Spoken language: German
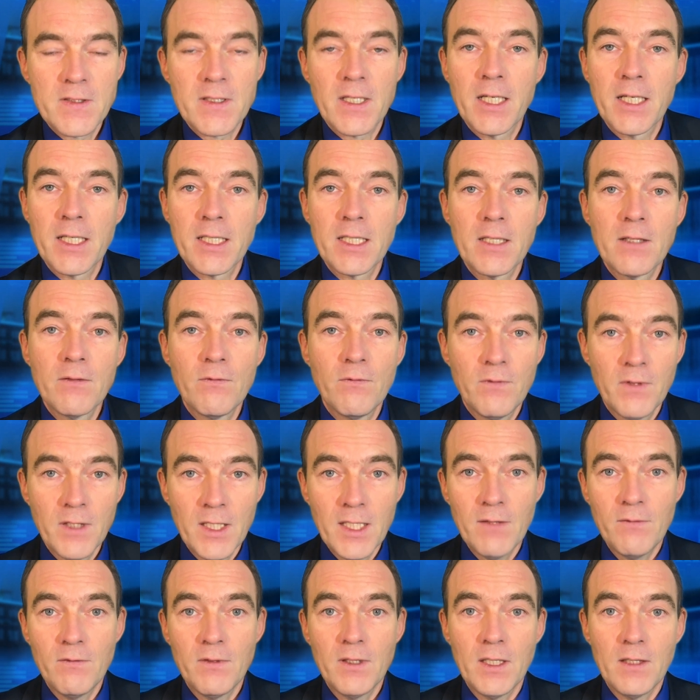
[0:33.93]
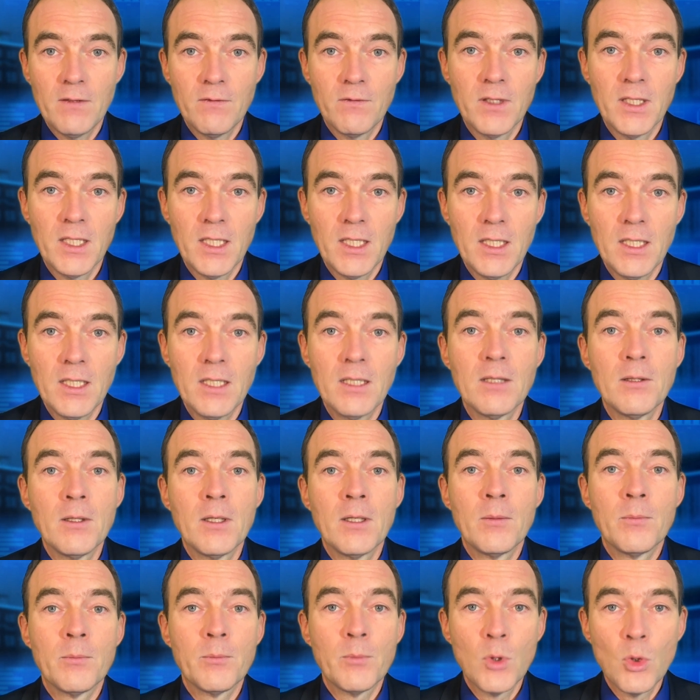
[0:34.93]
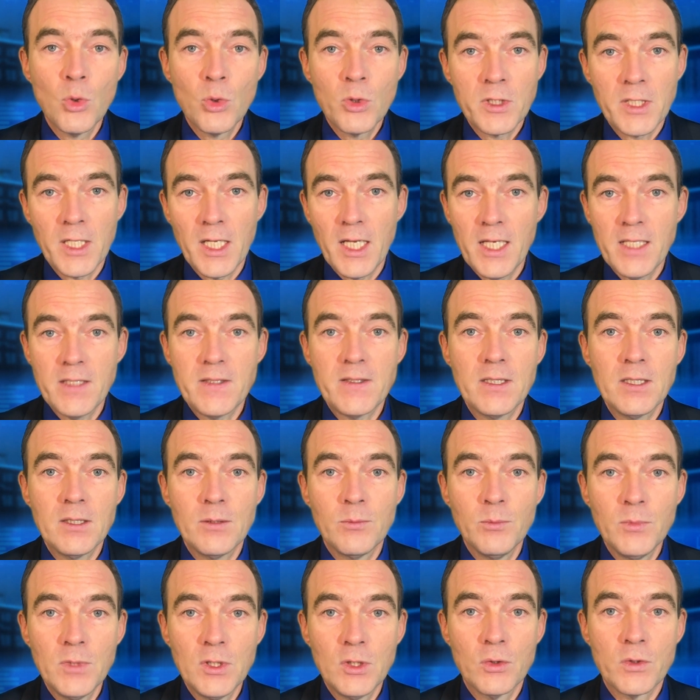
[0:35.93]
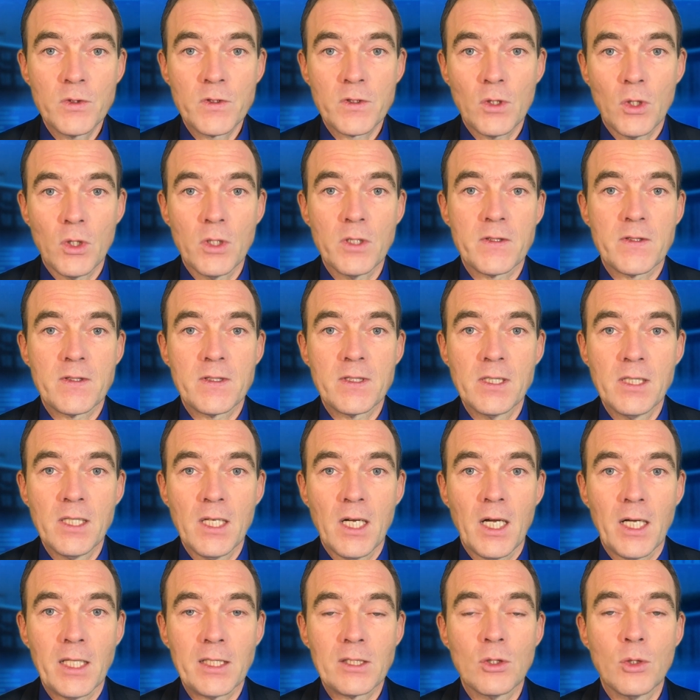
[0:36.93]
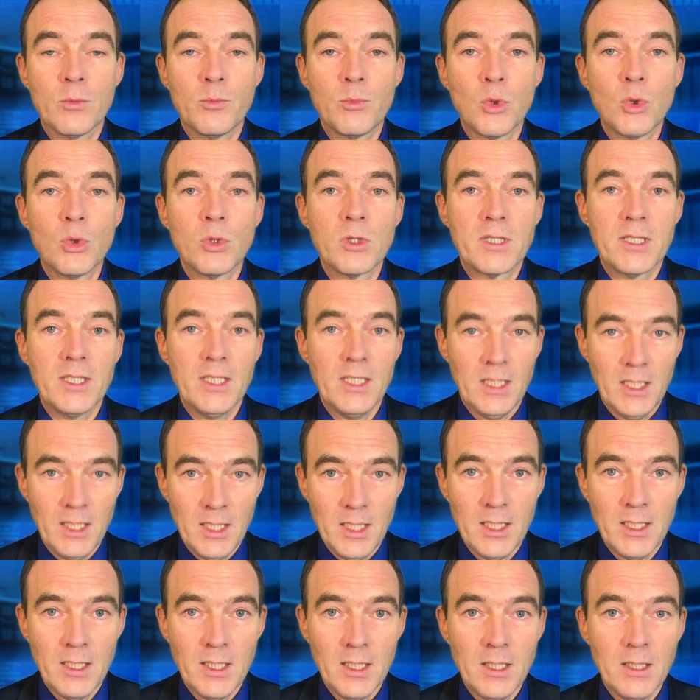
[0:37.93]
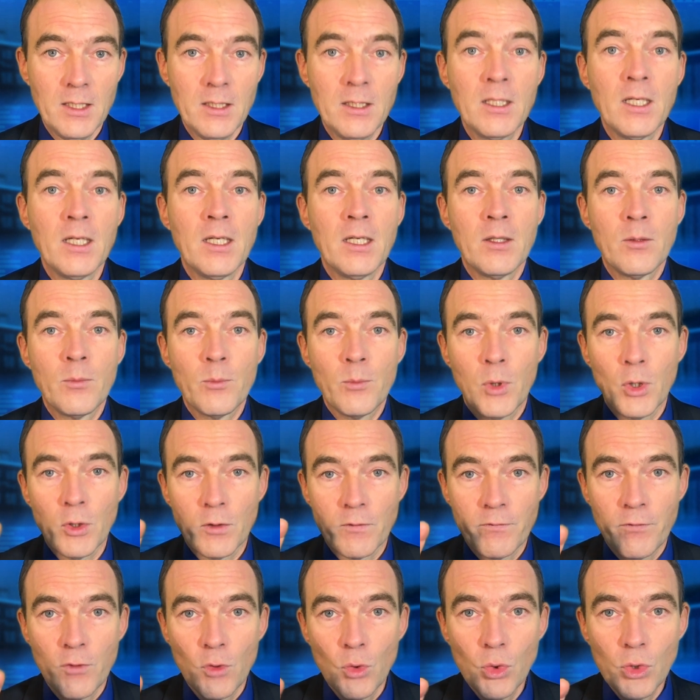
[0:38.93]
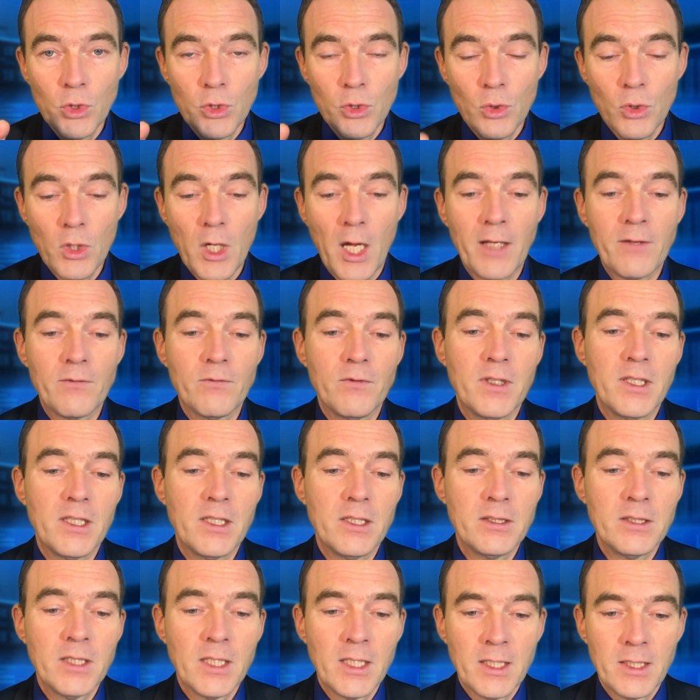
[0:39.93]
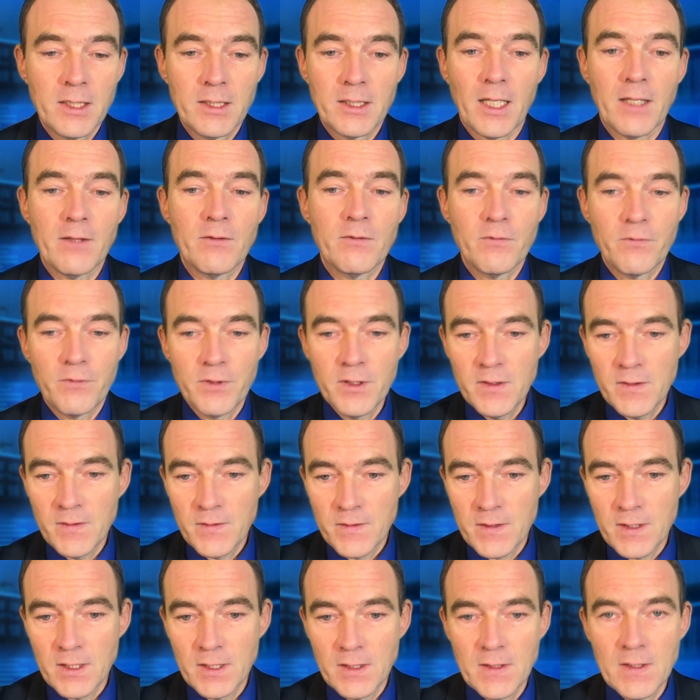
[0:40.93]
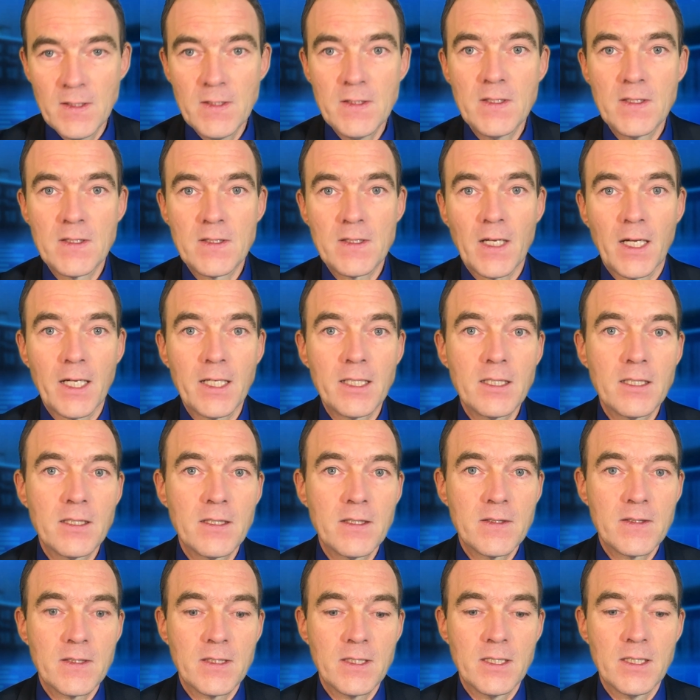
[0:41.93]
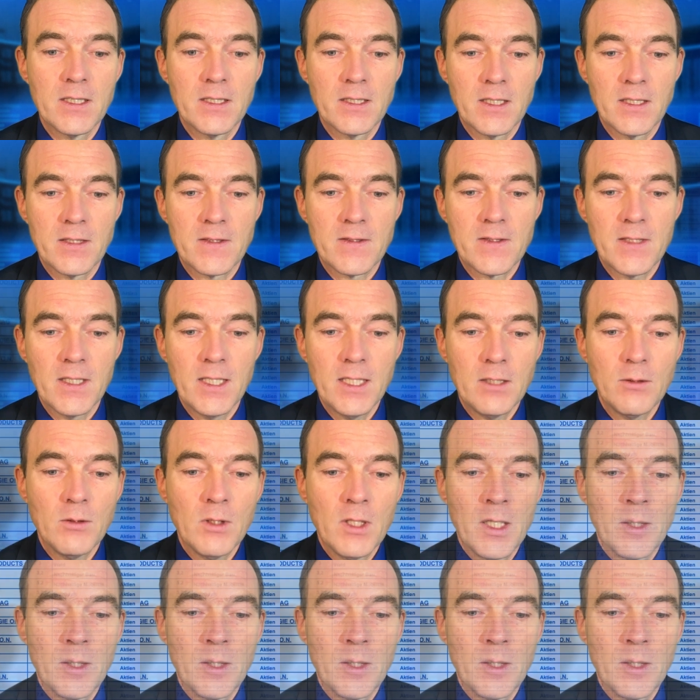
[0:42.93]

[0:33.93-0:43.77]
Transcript: Wenn Sie auf die Seite www.asset-oszillator.de gehen, Portfolio anwählen, dann finden Sie diese Seite, die